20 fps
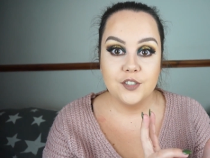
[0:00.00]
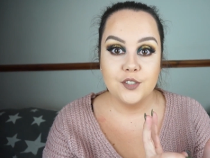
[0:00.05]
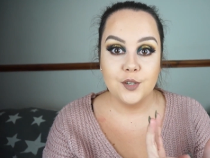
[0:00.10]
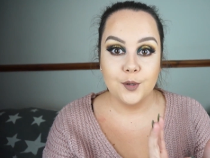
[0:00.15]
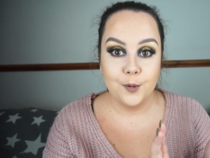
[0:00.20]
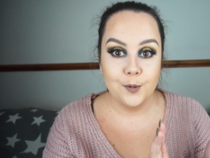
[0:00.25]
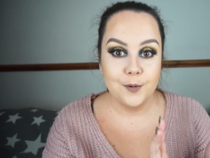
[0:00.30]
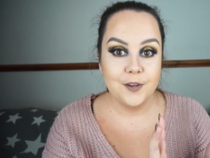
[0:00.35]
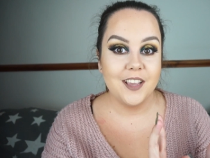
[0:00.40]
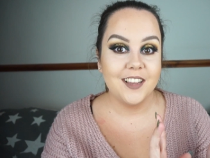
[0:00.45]

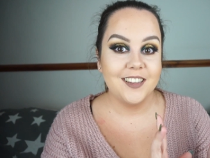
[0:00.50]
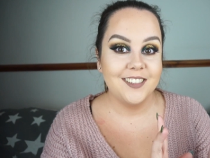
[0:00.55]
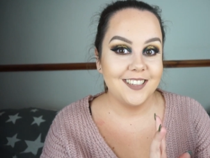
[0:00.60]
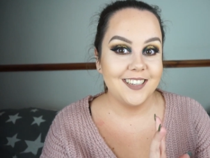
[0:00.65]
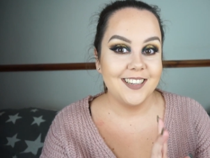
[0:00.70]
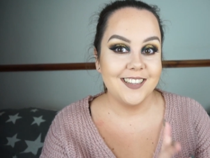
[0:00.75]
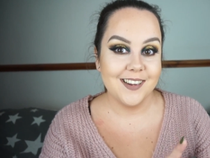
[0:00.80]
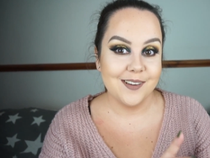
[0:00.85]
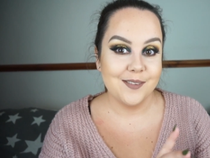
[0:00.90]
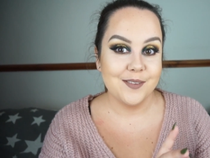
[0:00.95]
szczególnie jak się
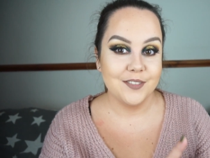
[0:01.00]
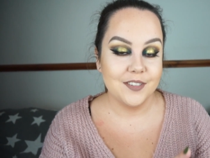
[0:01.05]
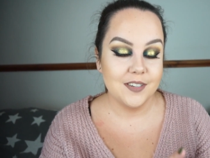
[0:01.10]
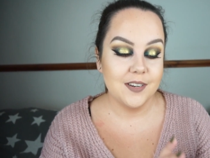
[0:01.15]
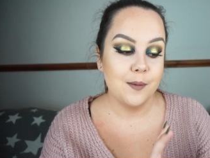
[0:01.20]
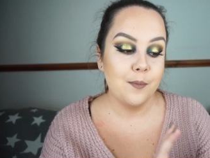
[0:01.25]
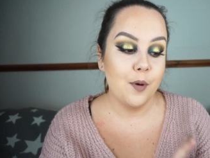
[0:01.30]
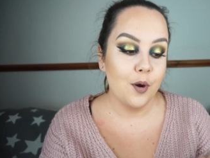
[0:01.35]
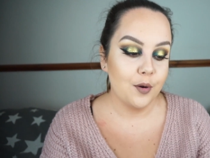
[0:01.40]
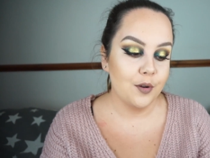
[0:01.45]
je nałoży
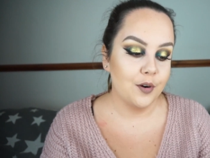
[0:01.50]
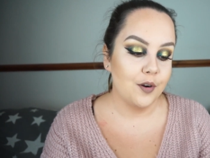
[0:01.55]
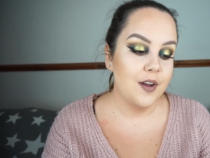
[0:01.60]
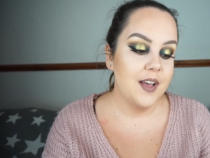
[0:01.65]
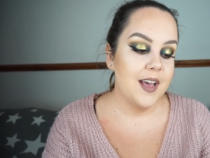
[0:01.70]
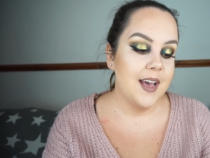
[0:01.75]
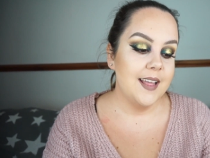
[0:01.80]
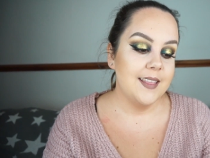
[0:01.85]
na mokro.